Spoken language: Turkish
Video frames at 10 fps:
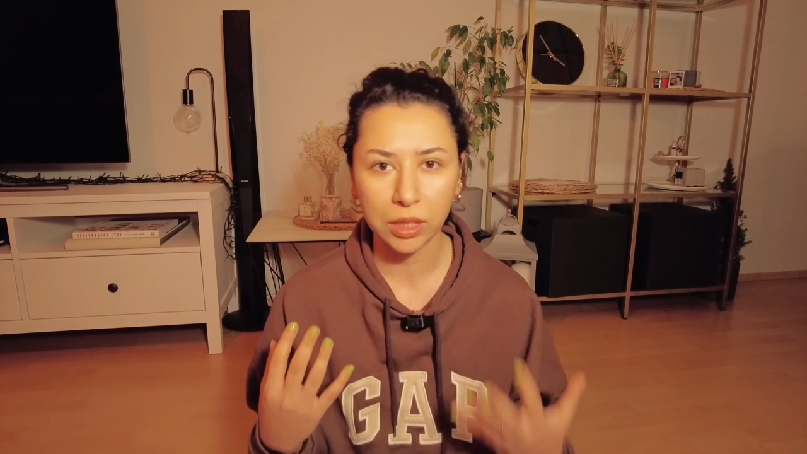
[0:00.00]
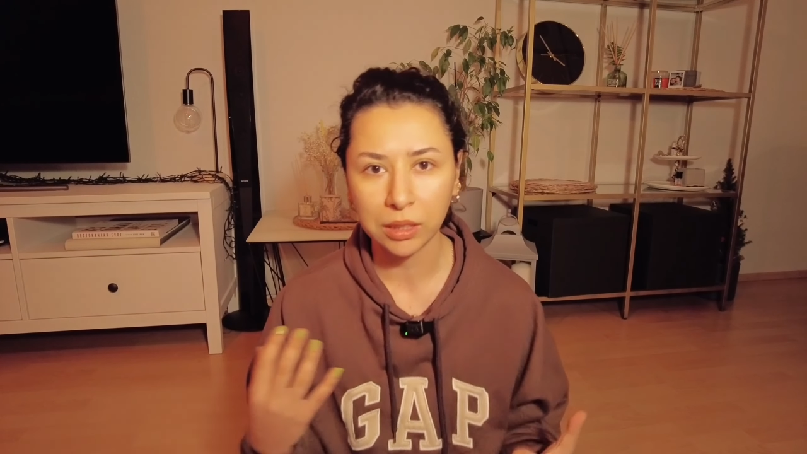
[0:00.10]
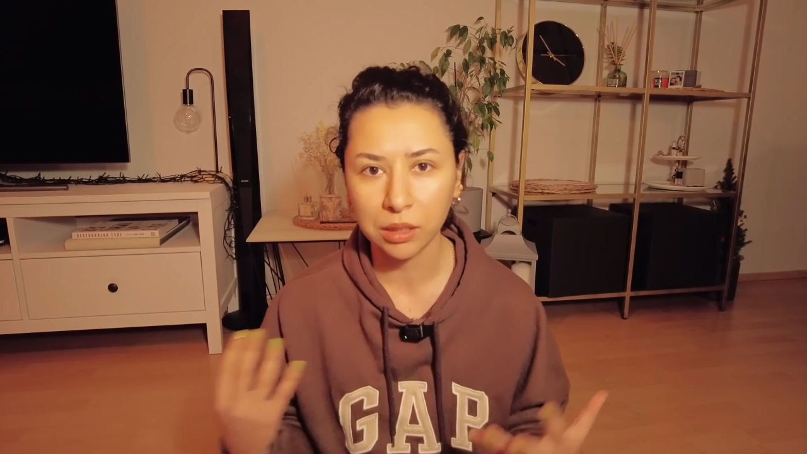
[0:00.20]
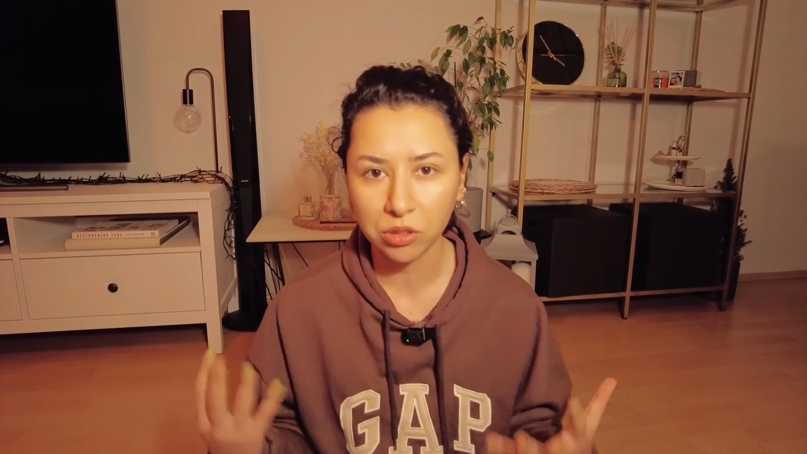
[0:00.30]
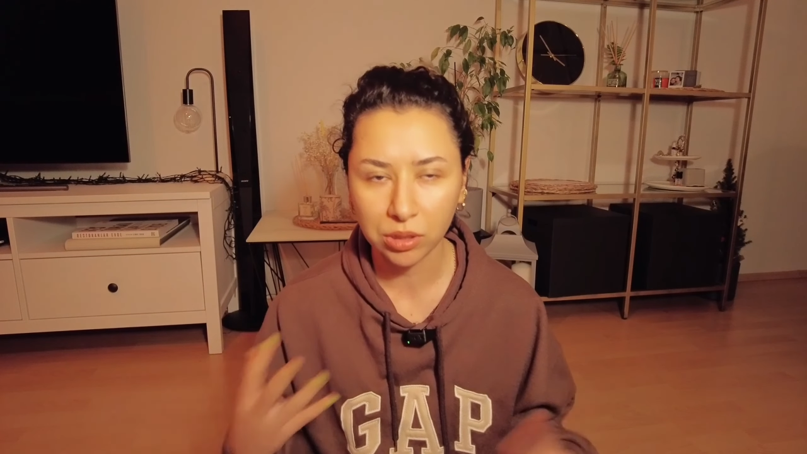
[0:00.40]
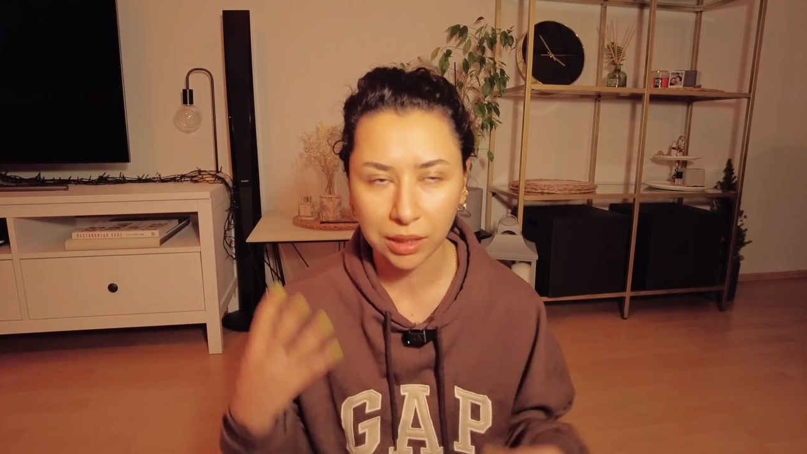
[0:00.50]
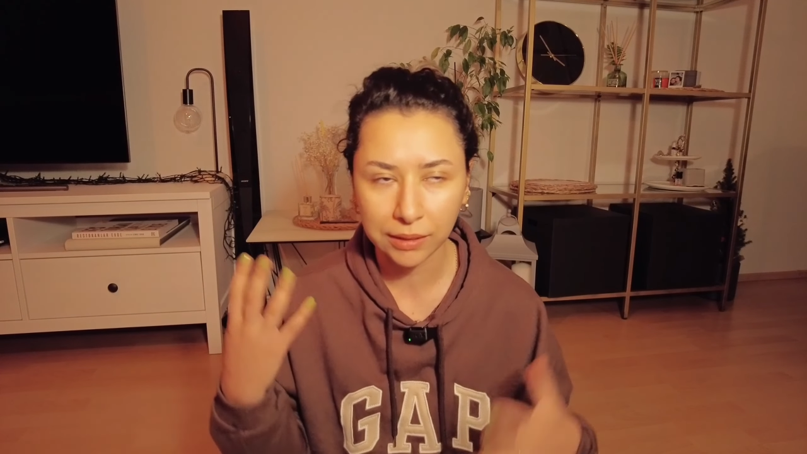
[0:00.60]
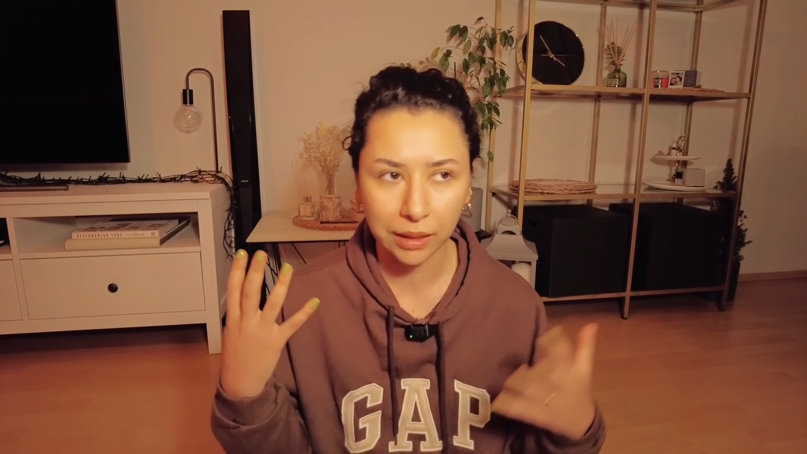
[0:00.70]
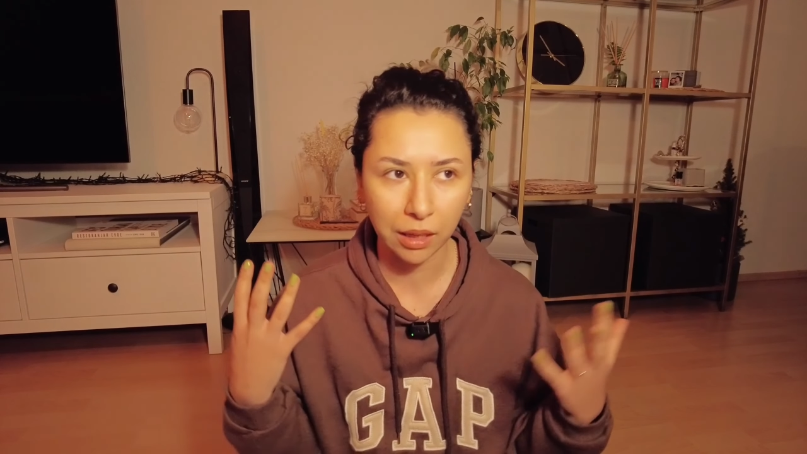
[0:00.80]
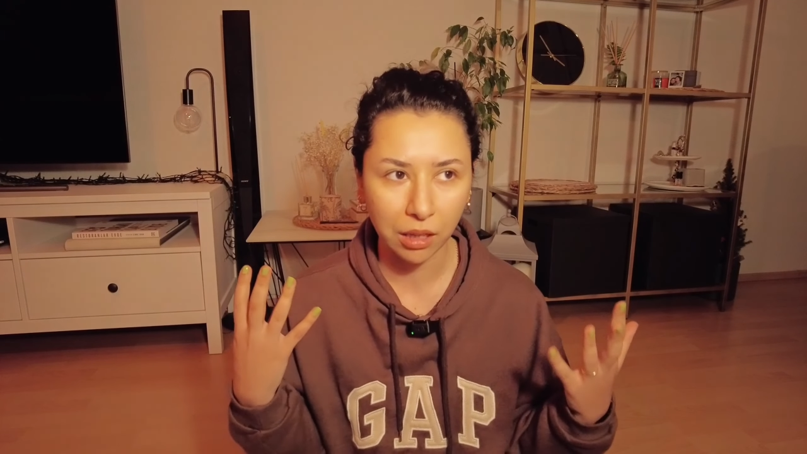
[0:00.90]
eridikçe
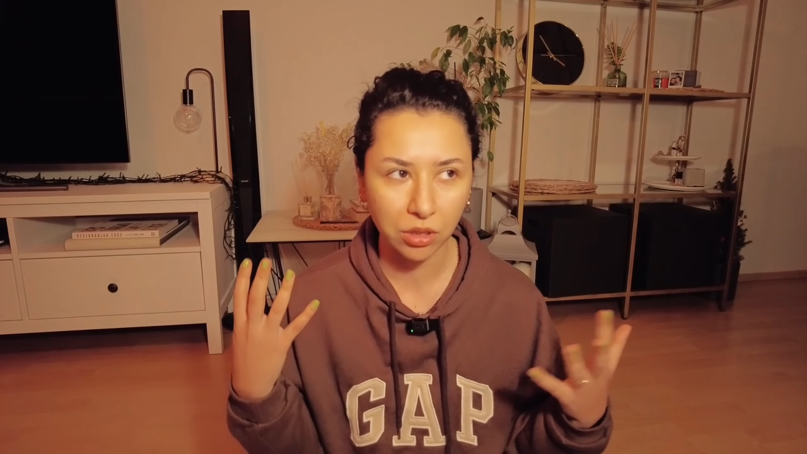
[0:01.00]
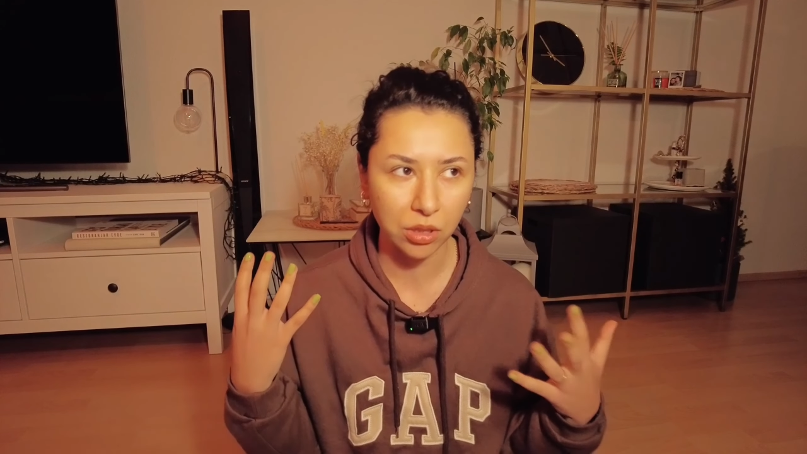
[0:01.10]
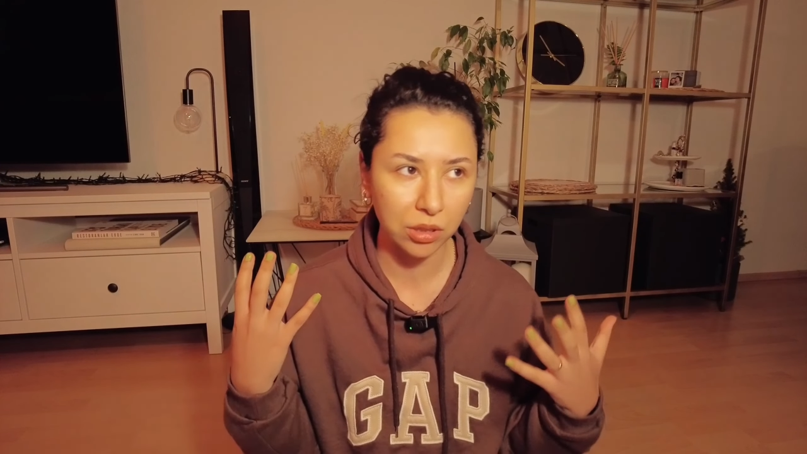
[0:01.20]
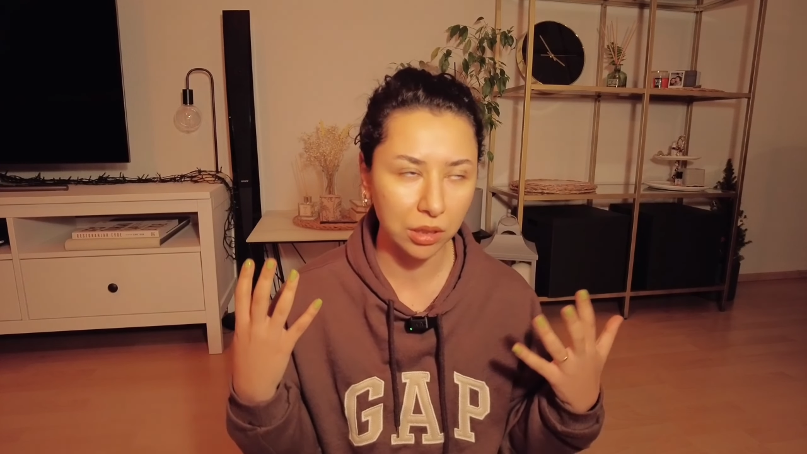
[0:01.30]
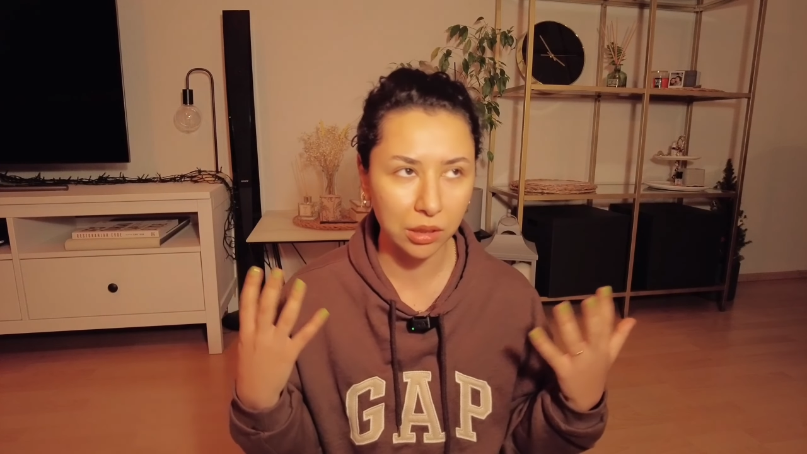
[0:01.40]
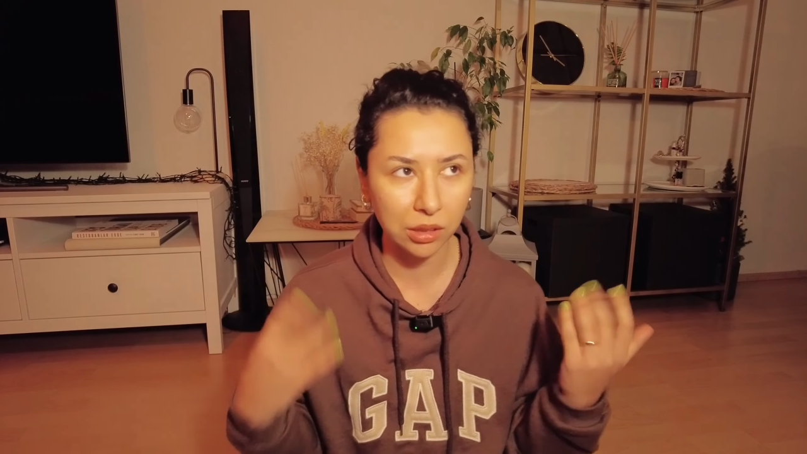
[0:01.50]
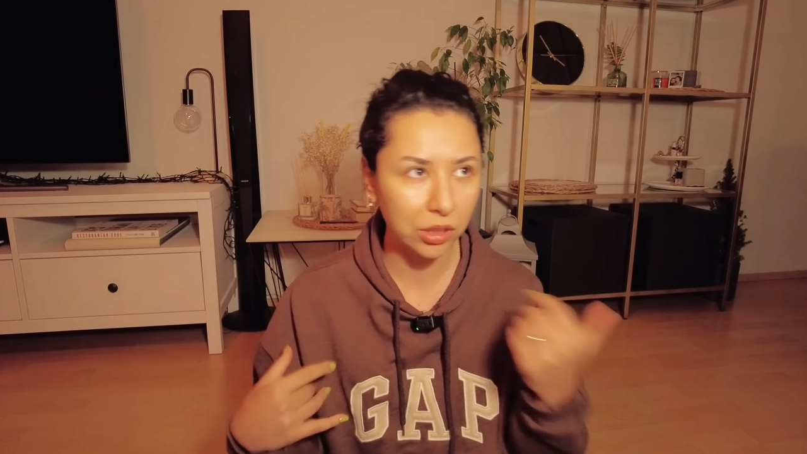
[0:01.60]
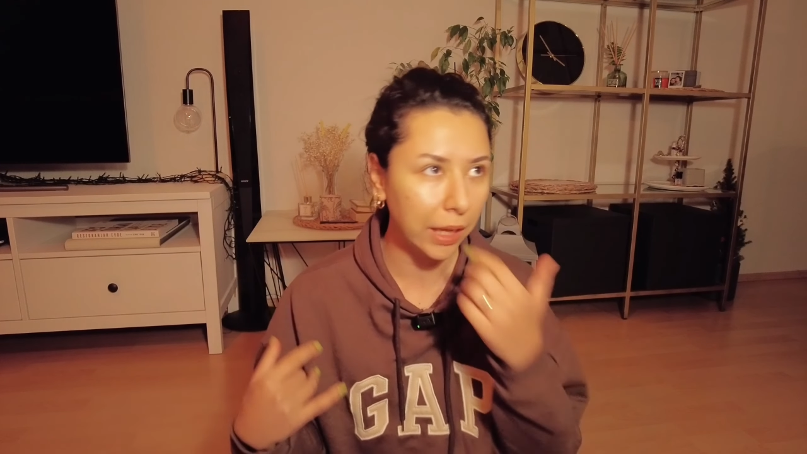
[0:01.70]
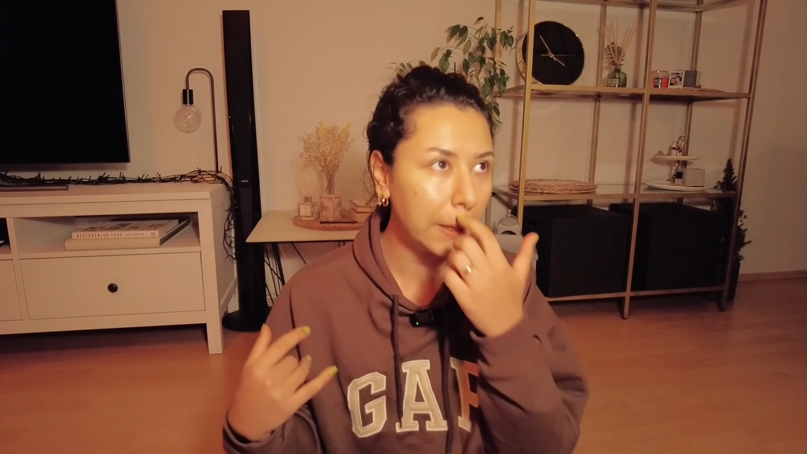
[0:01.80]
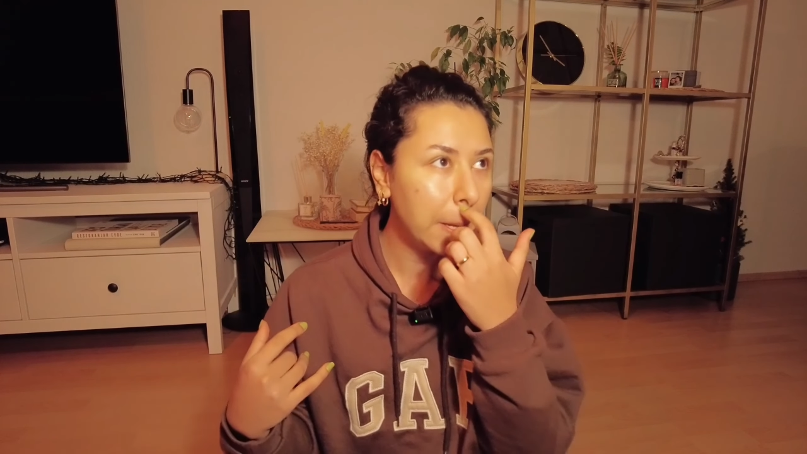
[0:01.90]
zaten kaşların
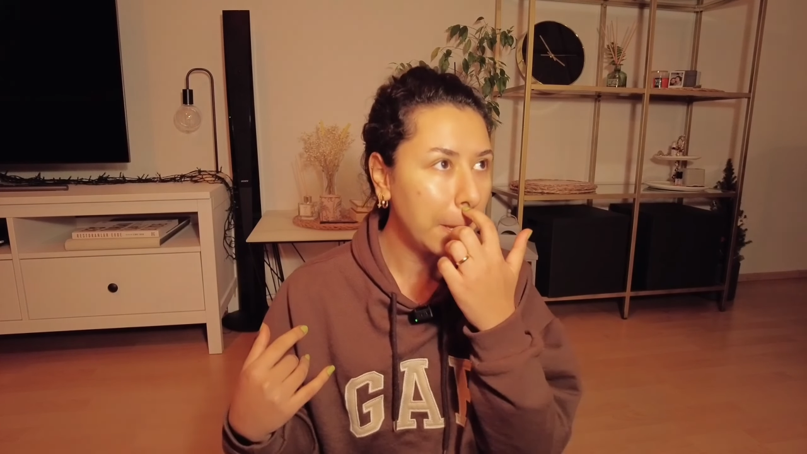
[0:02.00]
işte